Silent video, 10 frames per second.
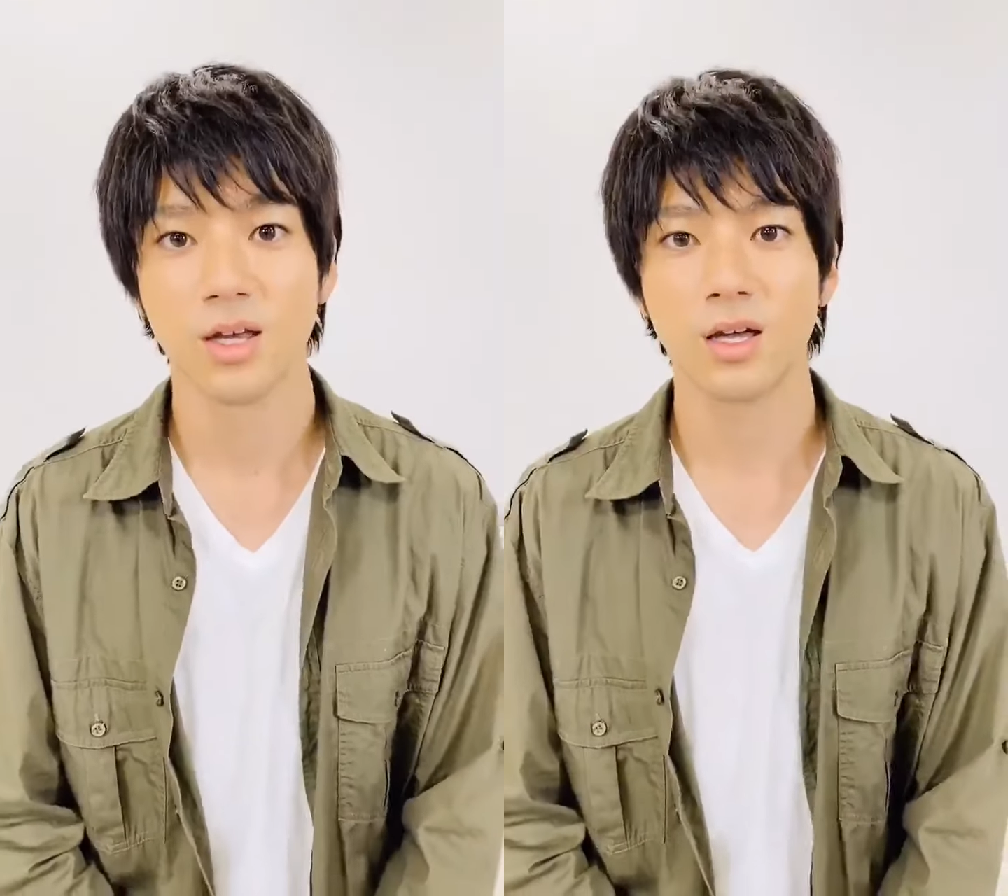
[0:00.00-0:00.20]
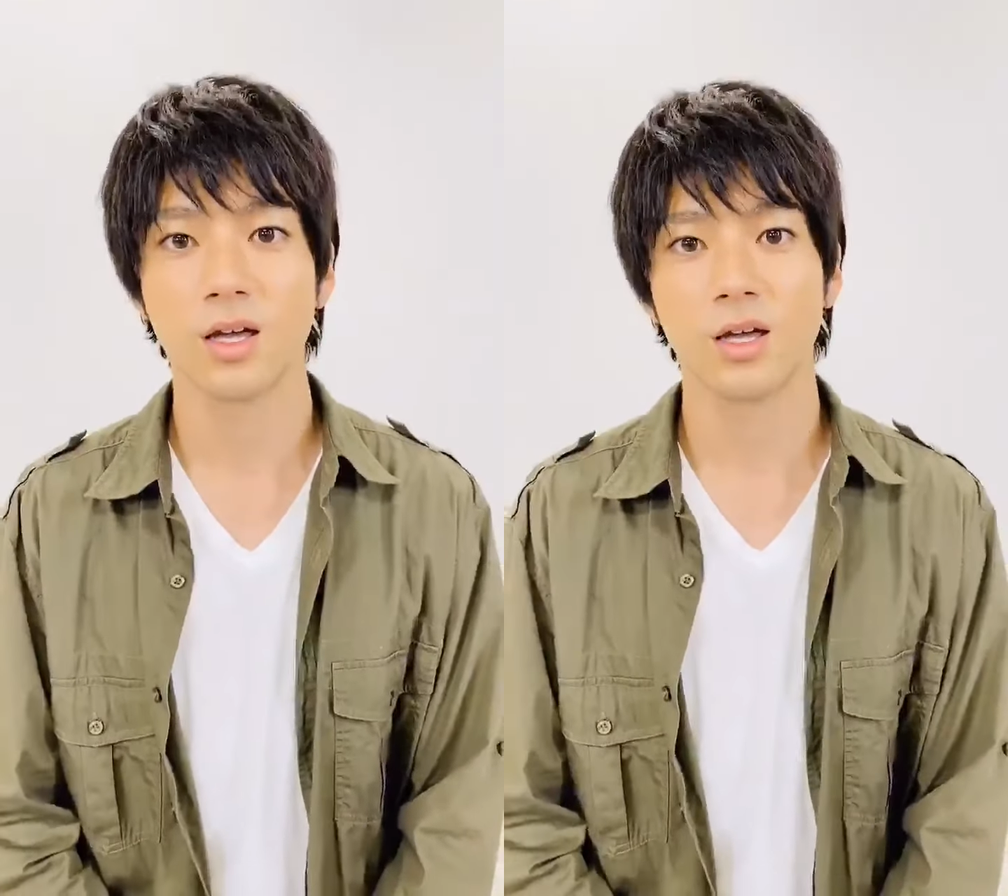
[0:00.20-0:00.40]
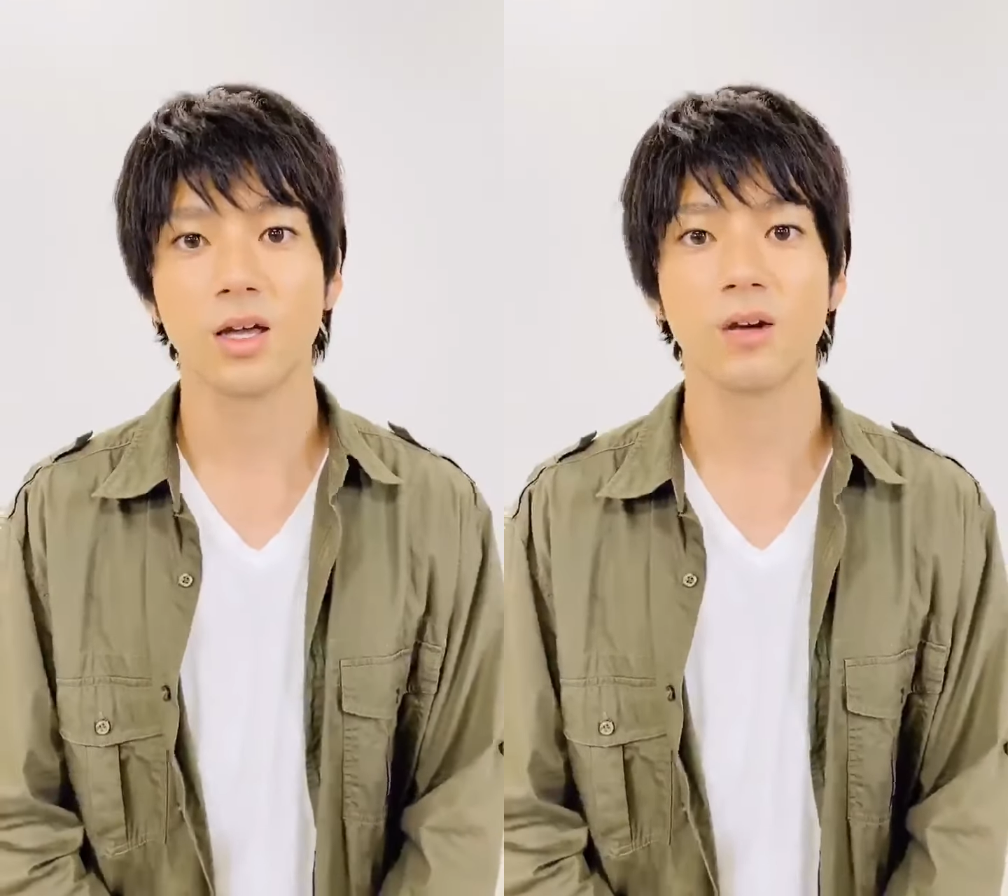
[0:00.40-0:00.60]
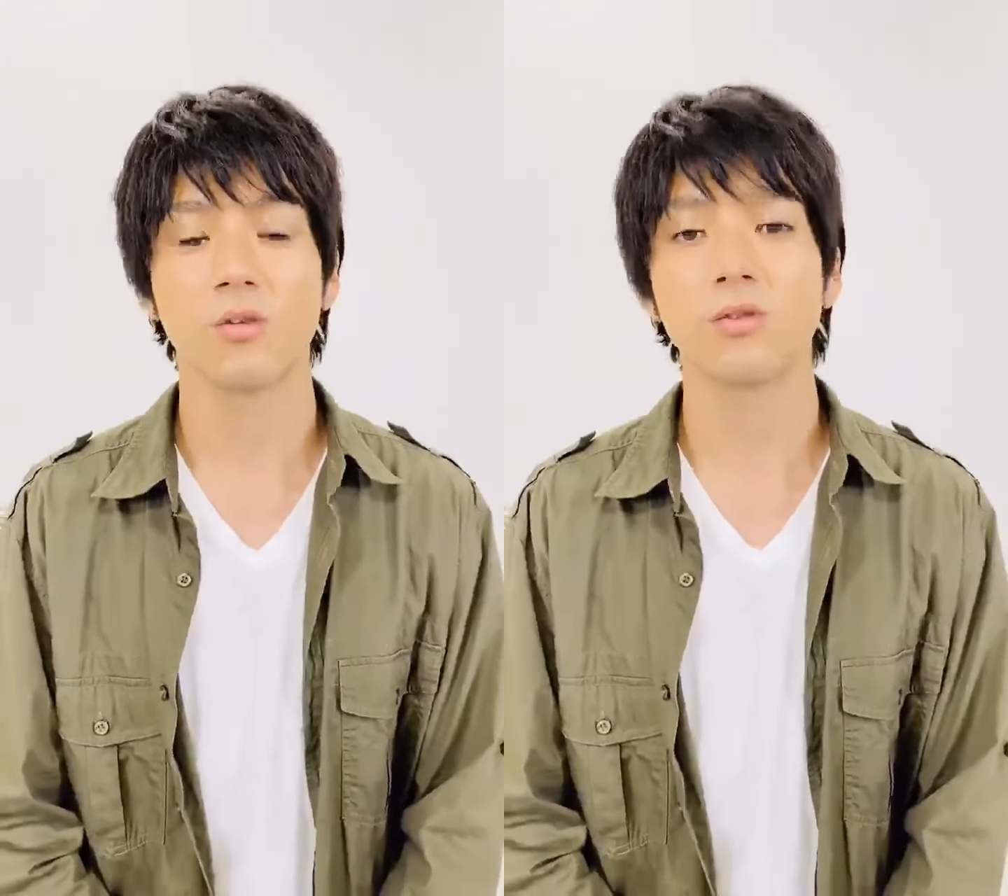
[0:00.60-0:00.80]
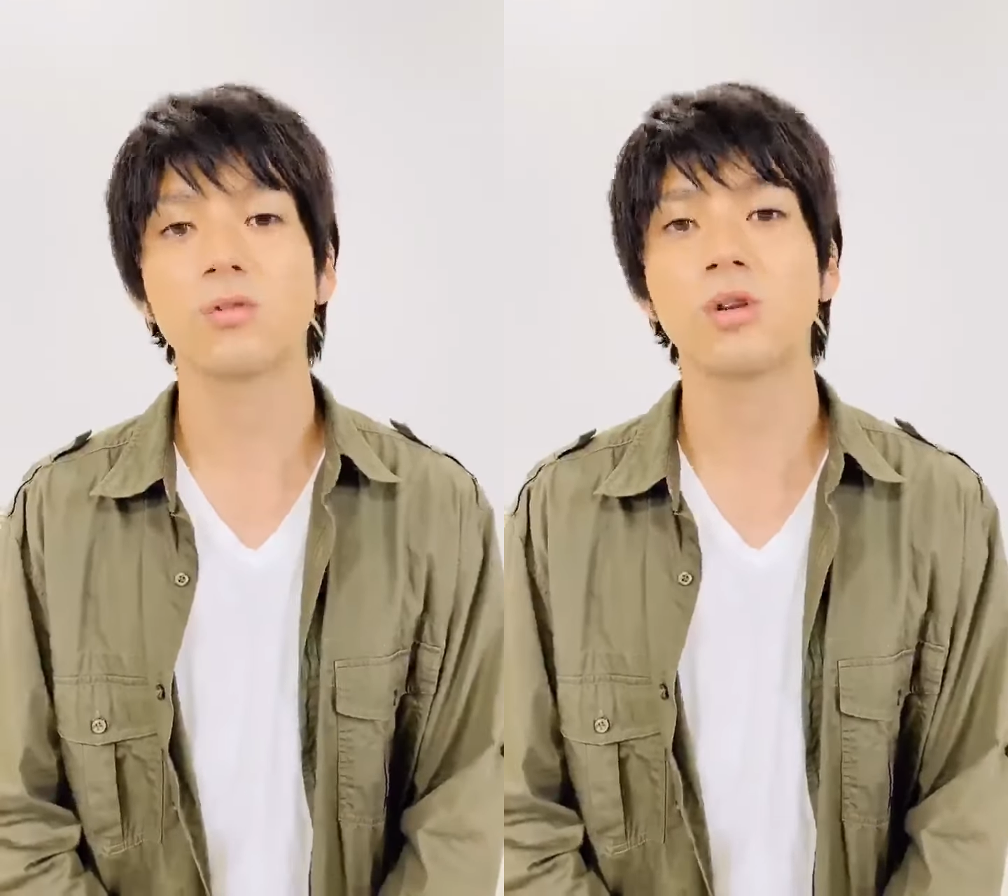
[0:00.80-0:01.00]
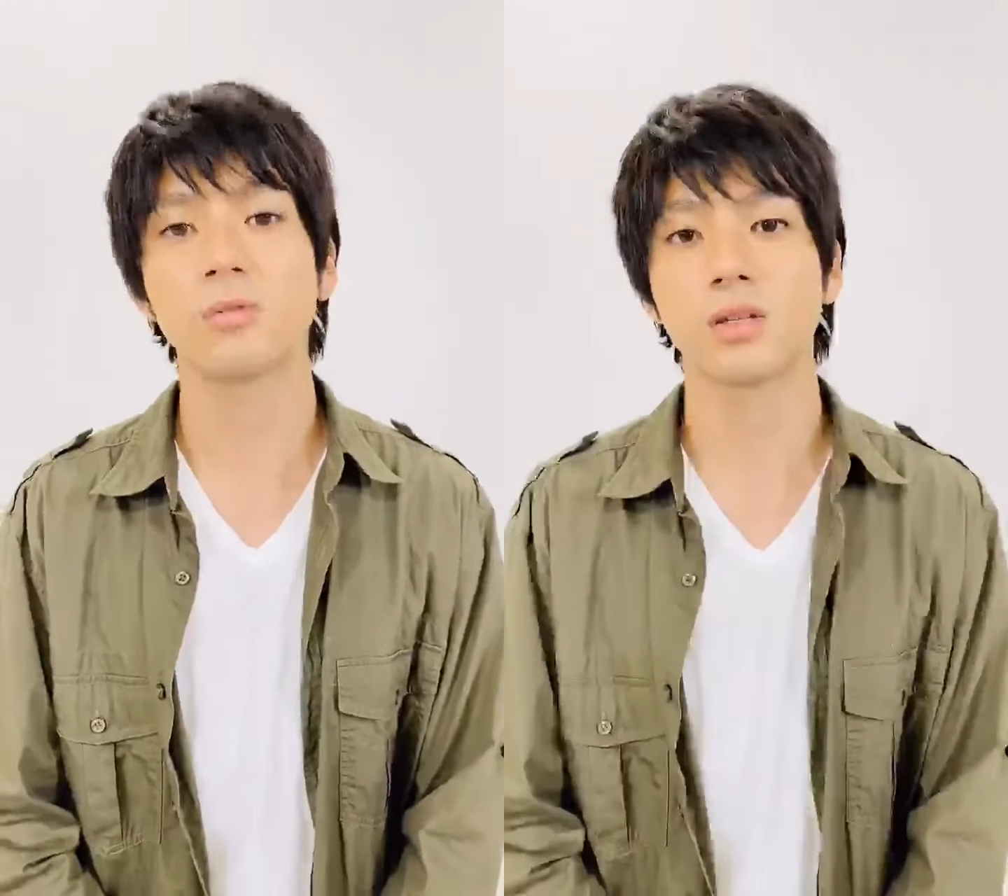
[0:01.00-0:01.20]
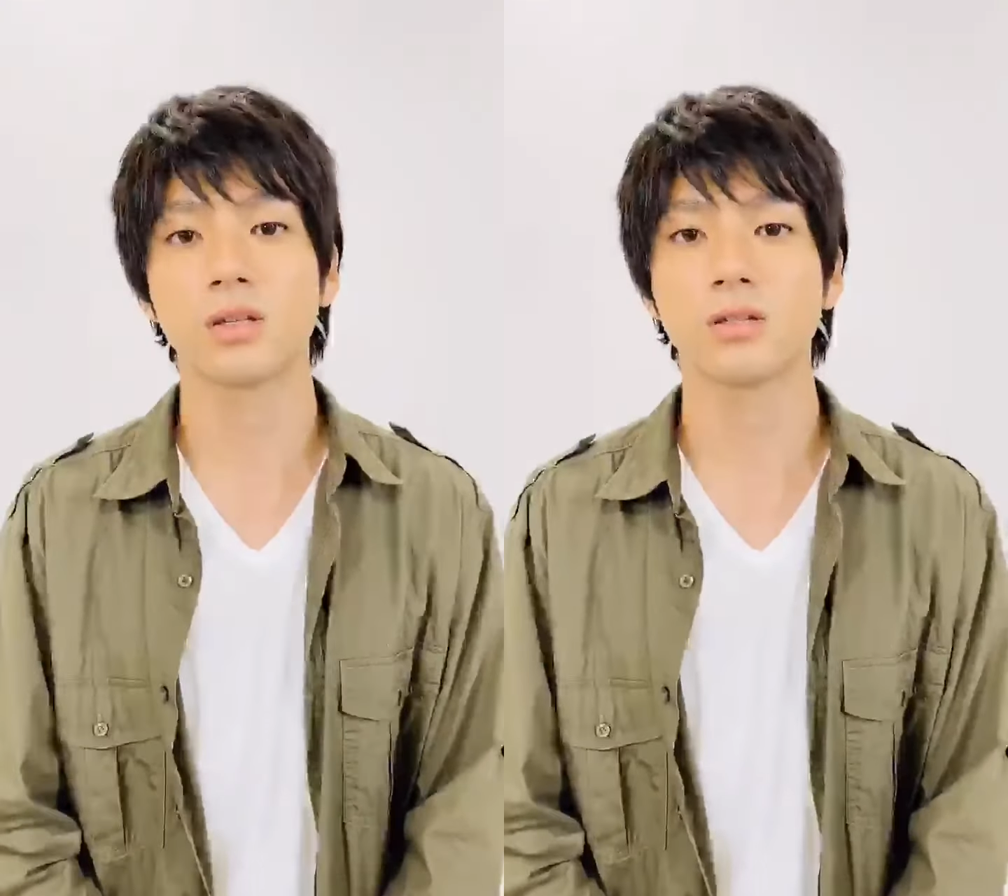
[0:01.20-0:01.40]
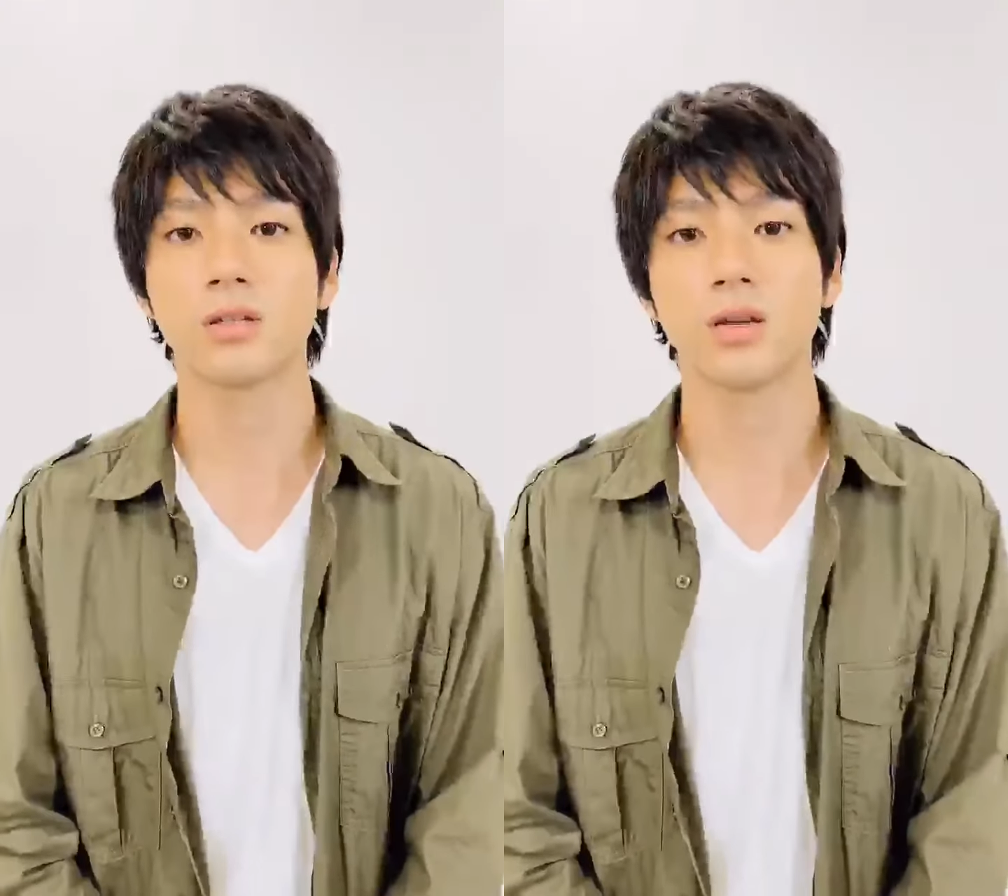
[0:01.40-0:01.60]
えー、このドラマは
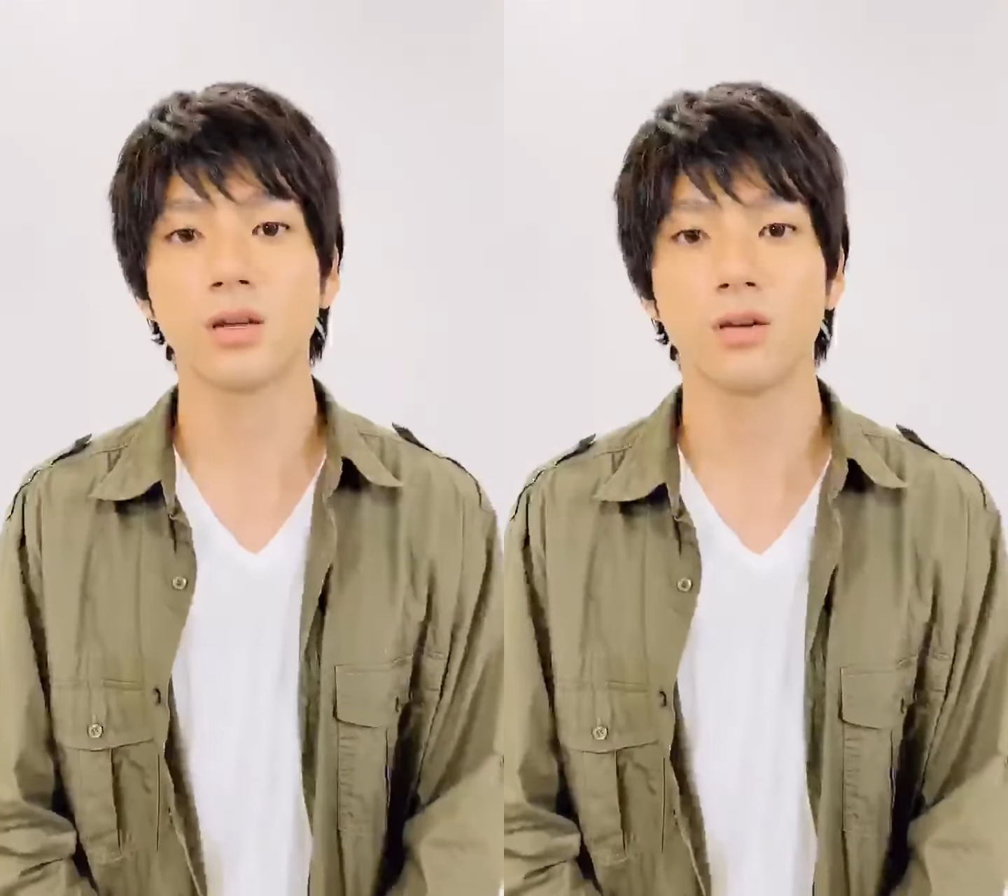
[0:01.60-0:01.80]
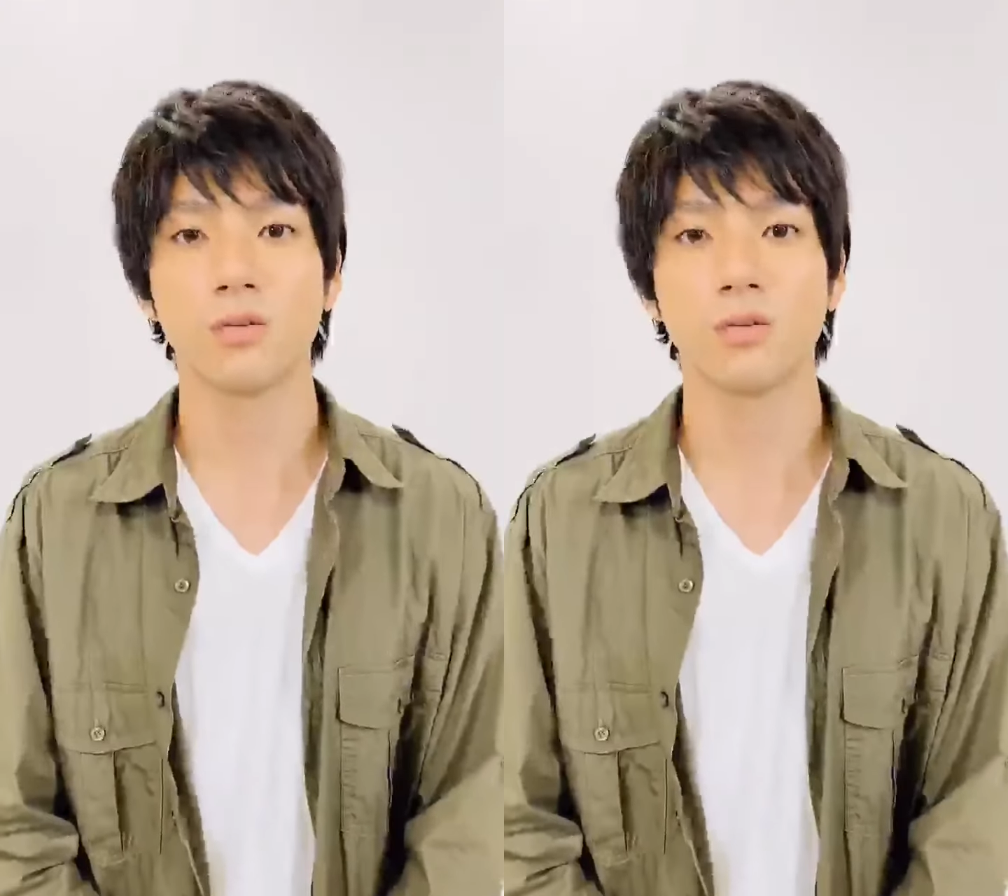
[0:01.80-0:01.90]
ですね